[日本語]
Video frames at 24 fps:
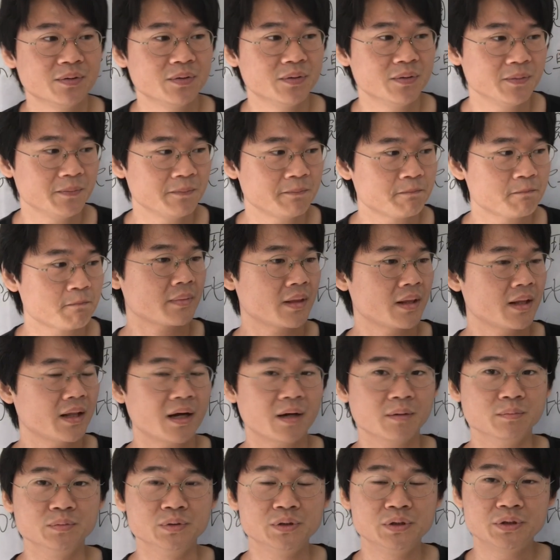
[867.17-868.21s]
の、
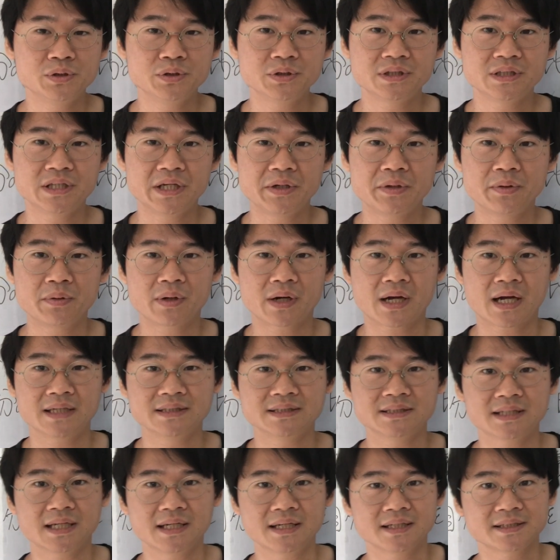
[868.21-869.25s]
矛盾しているような感
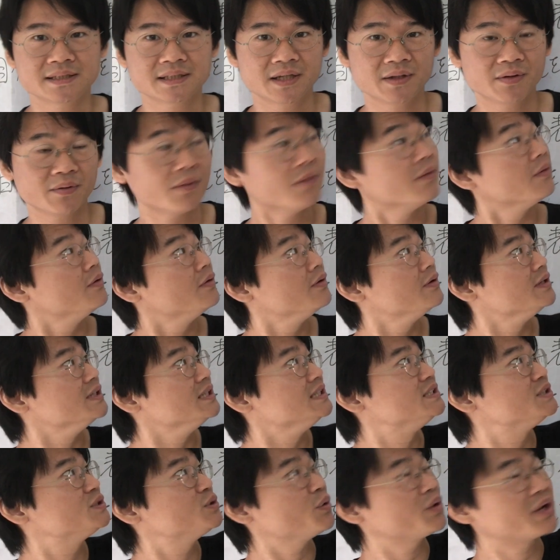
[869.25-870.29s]
じなんですけど、
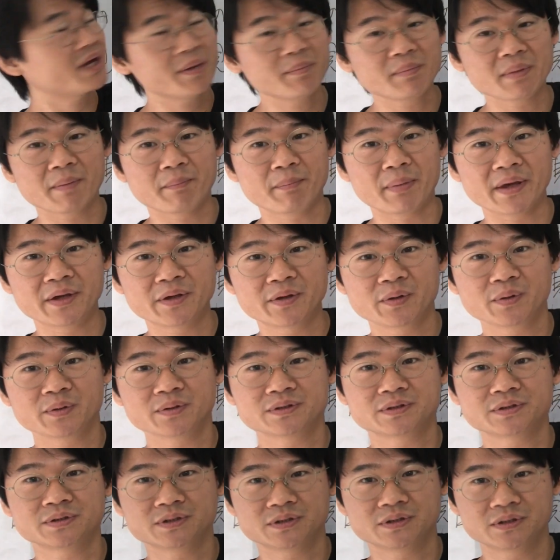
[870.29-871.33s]
一生懸命勉強
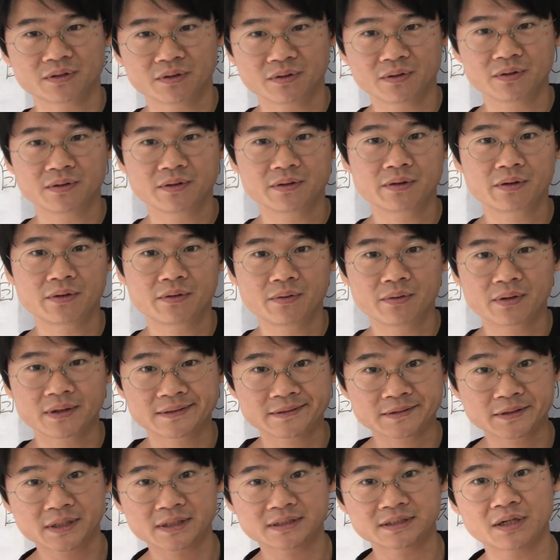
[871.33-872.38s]
する人、教科
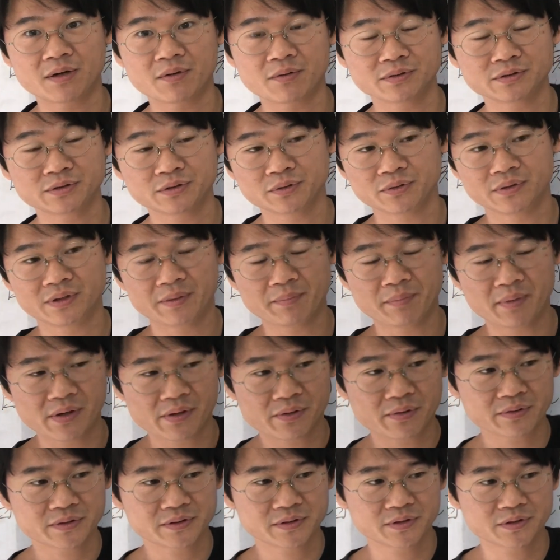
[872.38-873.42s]
書とか参考書読んで勉
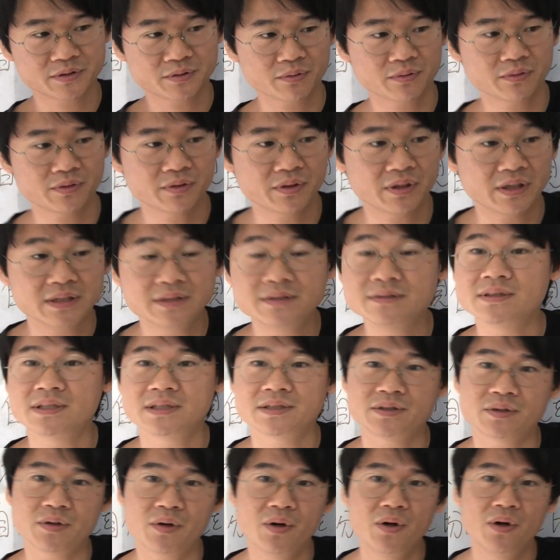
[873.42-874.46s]
強する人っていうのはいるんで
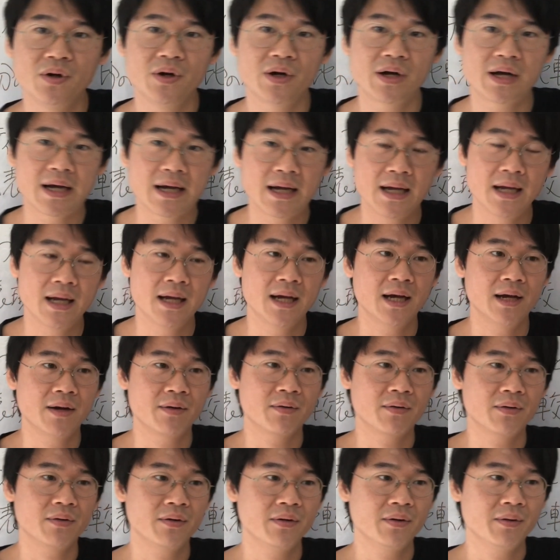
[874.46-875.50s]
すよ。あ
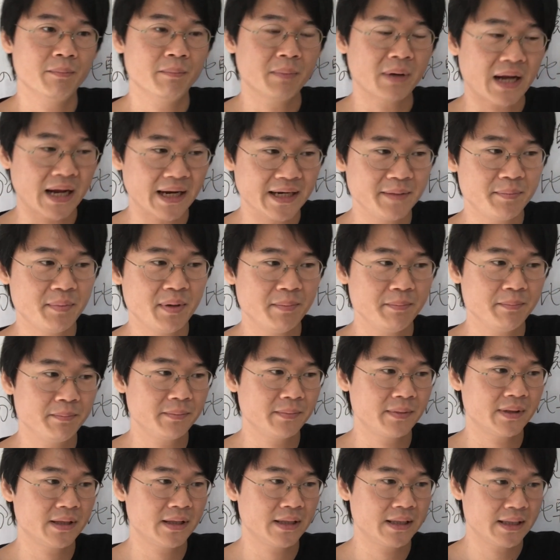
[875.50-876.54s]
の、ガリ
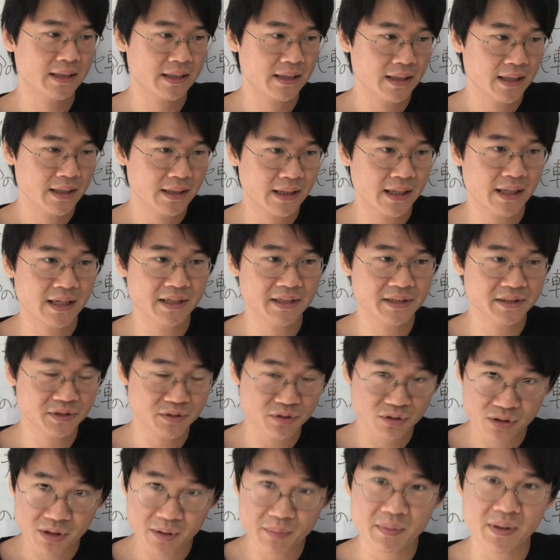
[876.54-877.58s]
勉的に一
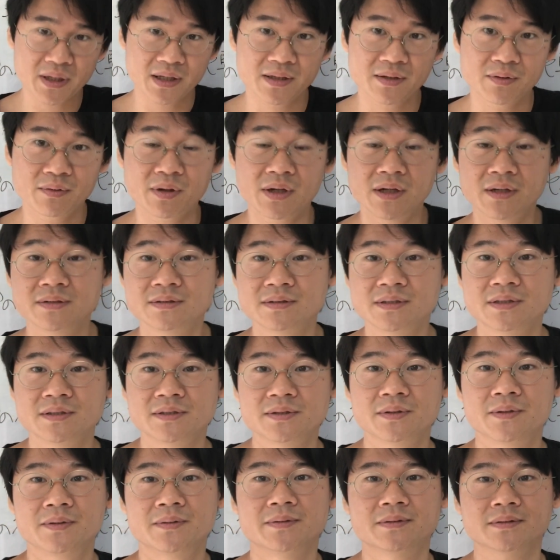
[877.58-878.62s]
生懸命やってる子がいるんで
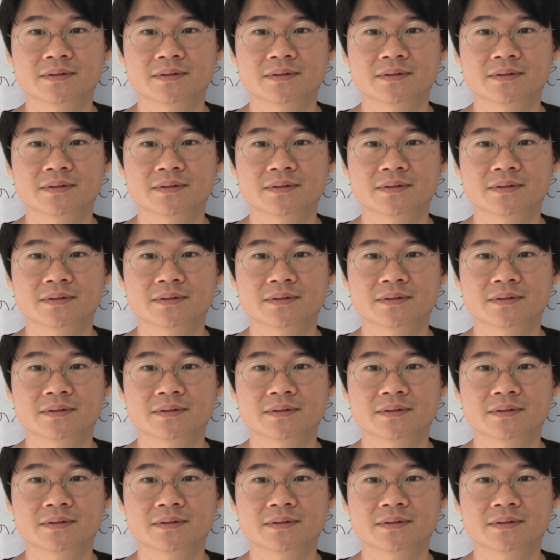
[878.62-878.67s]
すよ。